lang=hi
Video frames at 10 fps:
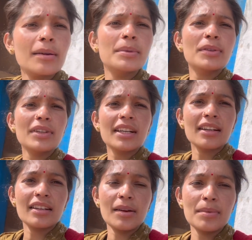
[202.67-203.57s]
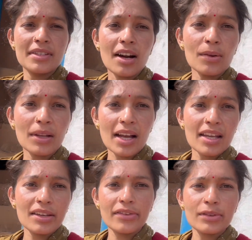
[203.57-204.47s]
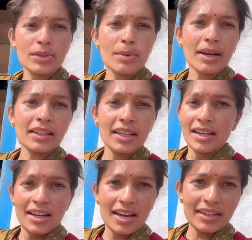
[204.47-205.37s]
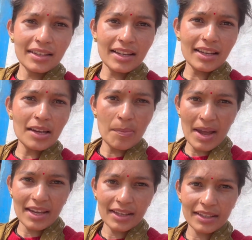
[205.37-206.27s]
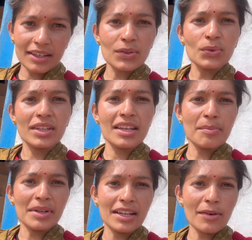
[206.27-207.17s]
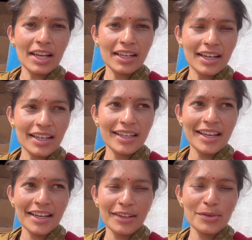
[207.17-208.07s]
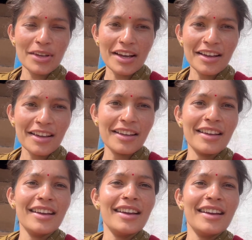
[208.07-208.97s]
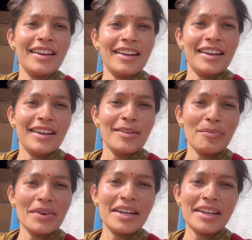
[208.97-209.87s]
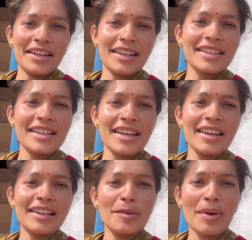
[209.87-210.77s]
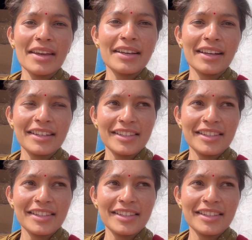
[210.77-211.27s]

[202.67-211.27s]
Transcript: अभी तो नहीं कर रही है अभी झाड़ू लगाएगी फिर उसके बाद अंदर की लिपाई करेगी क्योंकि ये मिट्टी वाले घर ठहरे तो यहाँ मिट्टी से लिपाई करी